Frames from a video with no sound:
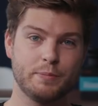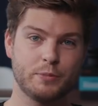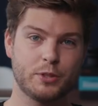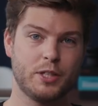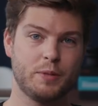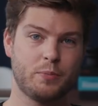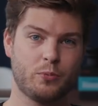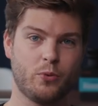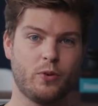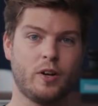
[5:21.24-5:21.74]
im
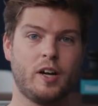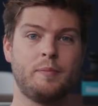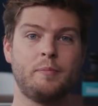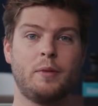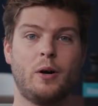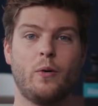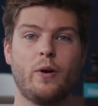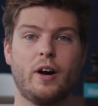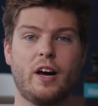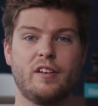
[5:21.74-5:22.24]

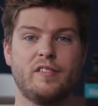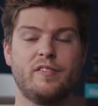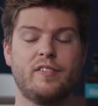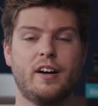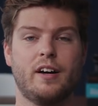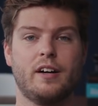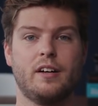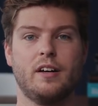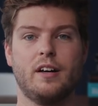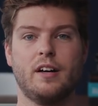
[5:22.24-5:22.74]
Schnittprogramm auch
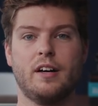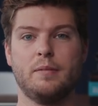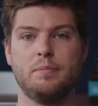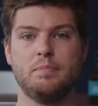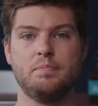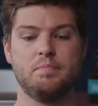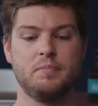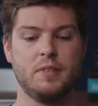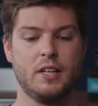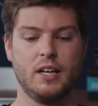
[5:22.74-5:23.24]
anfangen,
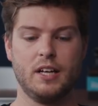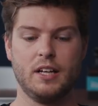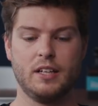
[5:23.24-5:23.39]
ähm,